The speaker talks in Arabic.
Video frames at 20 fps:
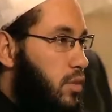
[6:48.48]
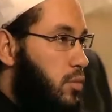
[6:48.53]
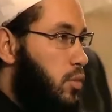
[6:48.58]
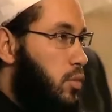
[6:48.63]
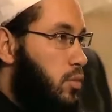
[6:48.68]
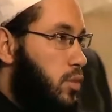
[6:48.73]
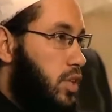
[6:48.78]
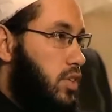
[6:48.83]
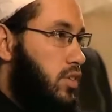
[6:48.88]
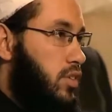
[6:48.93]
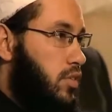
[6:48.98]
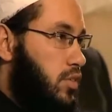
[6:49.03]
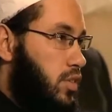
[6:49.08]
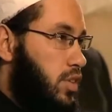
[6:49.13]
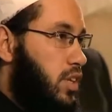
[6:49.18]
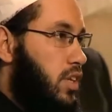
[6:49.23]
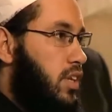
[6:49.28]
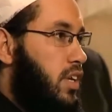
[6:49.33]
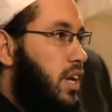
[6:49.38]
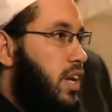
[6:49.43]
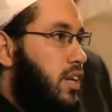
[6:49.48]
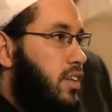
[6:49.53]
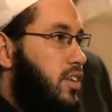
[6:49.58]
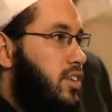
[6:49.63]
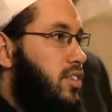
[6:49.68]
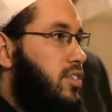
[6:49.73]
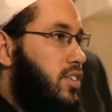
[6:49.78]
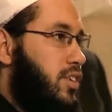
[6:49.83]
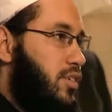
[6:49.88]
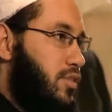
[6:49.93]
ممكن تصير الآن
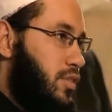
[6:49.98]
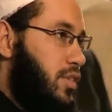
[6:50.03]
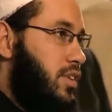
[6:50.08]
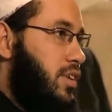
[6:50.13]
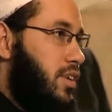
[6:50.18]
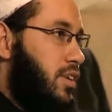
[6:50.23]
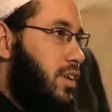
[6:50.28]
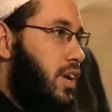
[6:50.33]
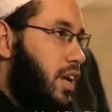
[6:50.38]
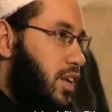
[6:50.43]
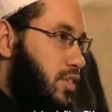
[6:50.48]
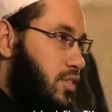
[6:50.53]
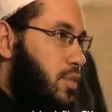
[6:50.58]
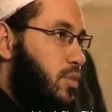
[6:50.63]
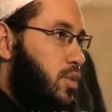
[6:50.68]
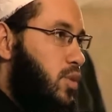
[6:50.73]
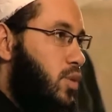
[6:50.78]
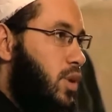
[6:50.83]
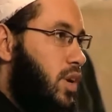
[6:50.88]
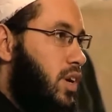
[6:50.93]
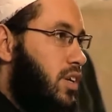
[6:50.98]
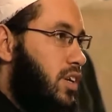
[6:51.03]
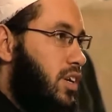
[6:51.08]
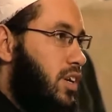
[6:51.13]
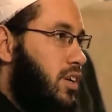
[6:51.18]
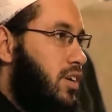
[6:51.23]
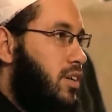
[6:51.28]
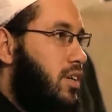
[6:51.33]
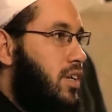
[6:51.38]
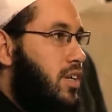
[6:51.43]
عندنا في حسب
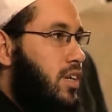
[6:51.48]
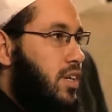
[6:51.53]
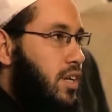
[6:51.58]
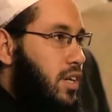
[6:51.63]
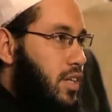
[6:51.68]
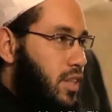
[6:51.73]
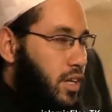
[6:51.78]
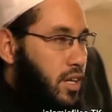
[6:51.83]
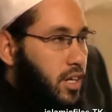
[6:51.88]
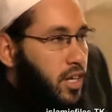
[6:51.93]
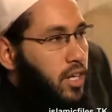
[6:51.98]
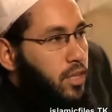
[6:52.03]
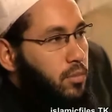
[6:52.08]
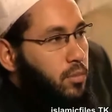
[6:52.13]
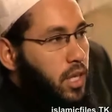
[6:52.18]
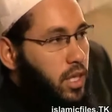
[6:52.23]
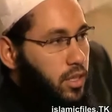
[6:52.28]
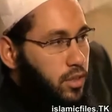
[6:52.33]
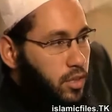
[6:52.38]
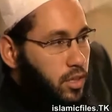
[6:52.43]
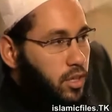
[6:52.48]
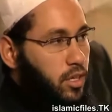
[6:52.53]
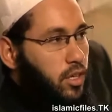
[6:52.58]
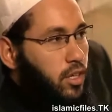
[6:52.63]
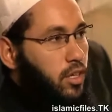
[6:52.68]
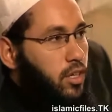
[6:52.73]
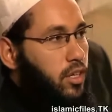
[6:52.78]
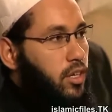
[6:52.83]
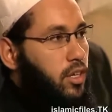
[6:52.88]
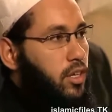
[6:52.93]
الواقع إذا كان بعض
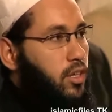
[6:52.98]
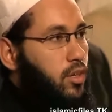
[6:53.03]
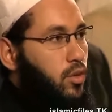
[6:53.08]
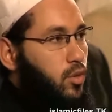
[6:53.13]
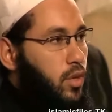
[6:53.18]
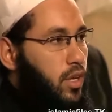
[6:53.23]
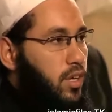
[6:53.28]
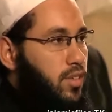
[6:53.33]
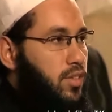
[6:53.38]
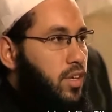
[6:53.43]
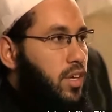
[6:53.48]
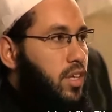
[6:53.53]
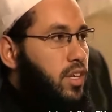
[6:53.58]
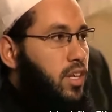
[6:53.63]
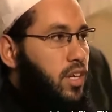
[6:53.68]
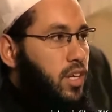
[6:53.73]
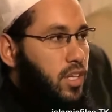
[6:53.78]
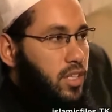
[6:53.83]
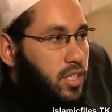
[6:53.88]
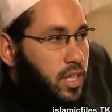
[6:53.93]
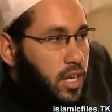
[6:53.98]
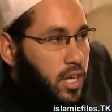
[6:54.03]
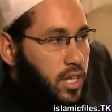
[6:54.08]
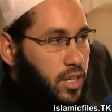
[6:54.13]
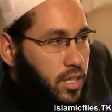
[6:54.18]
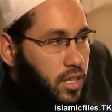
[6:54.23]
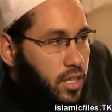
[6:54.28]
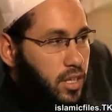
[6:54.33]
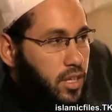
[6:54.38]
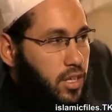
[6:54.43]
الرؤساء يرى أن
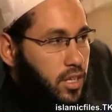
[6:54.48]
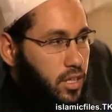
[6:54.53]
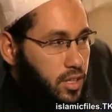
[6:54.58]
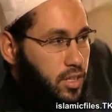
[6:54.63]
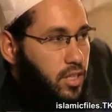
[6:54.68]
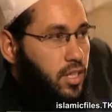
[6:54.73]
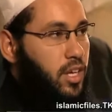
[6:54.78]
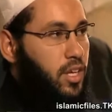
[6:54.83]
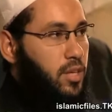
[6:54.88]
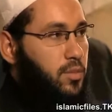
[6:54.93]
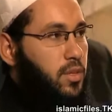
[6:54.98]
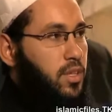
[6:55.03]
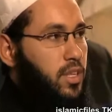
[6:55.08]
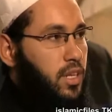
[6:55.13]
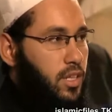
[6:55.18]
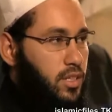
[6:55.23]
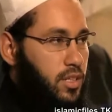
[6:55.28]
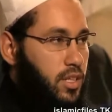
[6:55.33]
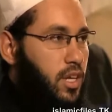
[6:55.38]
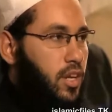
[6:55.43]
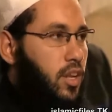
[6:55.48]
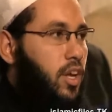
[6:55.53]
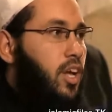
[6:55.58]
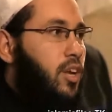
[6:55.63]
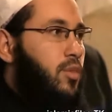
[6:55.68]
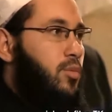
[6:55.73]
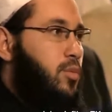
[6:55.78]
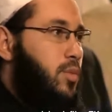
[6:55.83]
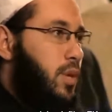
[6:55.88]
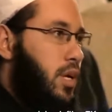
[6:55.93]
هذه الدار مثلا دار
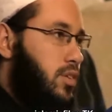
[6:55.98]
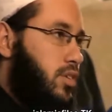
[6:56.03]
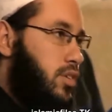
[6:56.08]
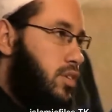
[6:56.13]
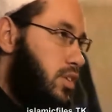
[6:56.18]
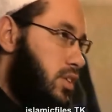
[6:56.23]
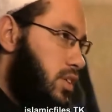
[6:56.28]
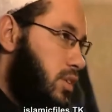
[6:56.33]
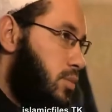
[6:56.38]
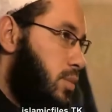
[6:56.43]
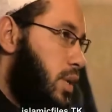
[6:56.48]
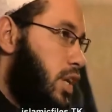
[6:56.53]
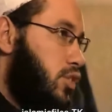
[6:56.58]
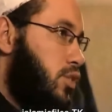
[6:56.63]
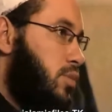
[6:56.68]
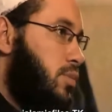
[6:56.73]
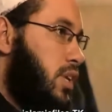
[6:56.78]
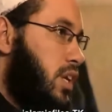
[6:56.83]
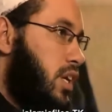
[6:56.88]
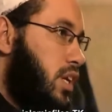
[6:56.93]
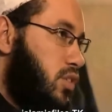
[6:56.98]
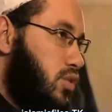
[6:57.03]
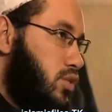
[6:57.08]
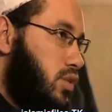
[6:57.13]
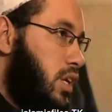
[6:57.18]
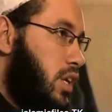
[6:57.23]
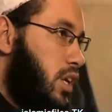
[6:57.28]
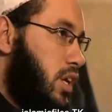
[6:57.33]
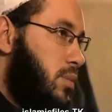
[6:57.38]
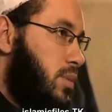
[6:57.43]
حرب وبعض بعضهم يرى أنه
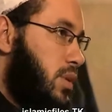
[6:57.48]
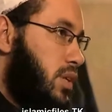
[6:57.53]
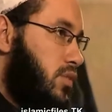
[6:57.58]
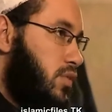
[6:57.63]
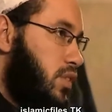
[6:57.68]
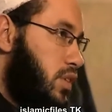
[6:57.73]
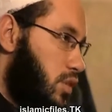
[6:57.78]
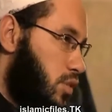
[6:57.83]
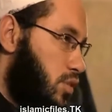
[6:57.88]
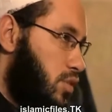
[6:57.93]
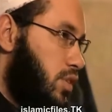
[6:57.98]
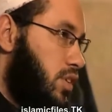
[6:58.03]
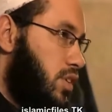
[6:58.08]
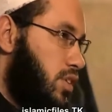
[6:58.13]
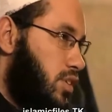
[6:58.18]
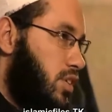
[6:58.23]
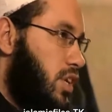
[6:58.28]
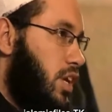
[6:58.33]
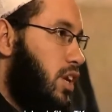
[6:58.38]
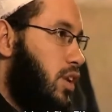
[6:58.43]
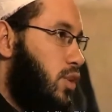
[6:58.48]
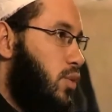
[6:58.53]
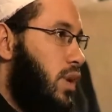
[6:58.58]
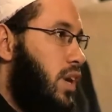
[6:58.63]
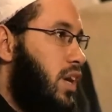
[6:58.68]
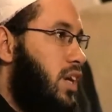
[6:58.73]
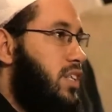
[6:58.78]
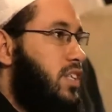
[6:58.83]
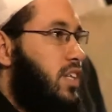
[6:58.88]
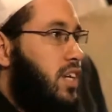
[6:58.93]
دار أمان فتصير الدار
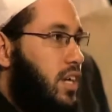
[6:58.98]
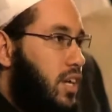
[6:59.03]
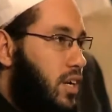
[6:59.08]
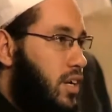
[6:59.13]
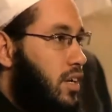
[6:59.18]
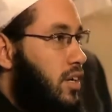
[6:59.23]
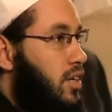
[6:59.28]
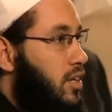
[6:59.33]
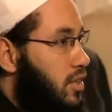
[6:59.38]
الواحدة